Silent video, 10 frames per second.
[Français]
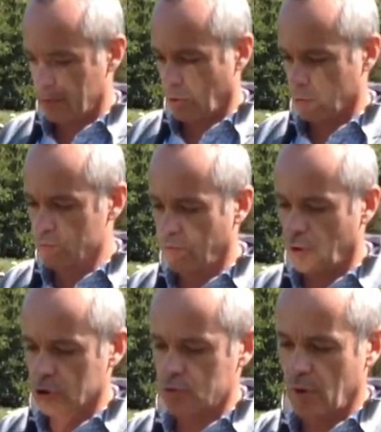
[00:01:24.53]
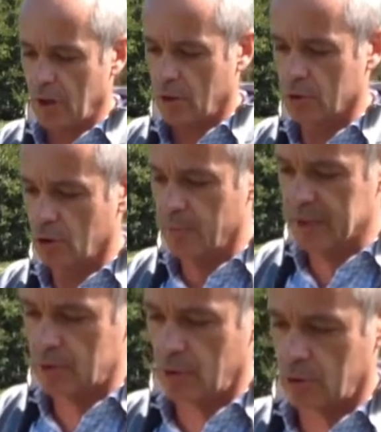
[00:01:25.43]
en ouvrant soit angle
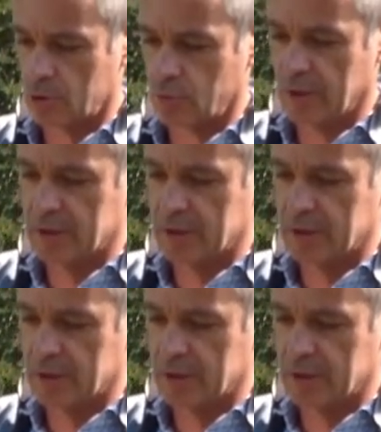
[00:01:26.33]
meter, soit